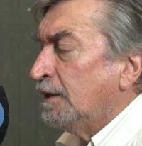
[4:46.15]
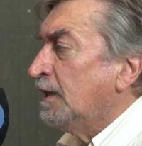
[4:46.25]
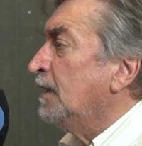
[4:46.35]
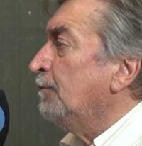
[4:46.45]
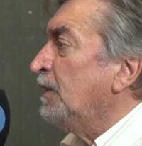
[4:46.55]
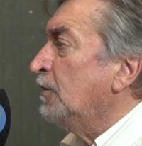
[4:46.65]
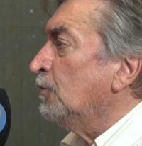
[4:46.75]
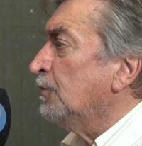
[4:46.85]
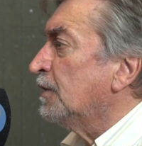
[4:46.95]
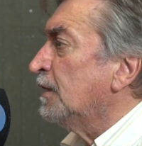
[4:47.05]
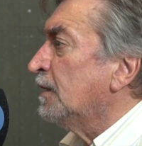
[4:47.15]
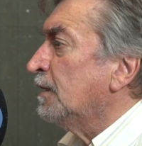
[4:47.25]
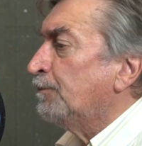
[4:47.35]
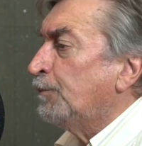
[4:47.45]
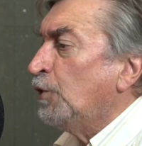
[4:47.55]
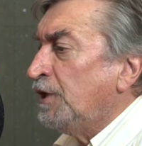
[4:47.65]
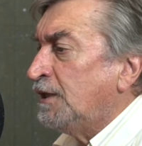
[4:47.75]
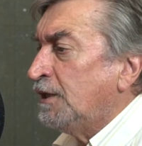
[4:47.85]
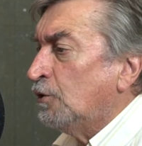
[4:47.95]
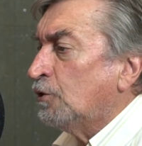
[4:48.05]
enemigos eh,
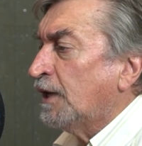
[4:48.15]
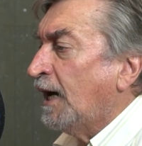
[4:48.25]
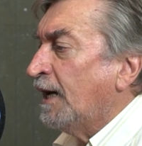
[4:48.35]
políticos,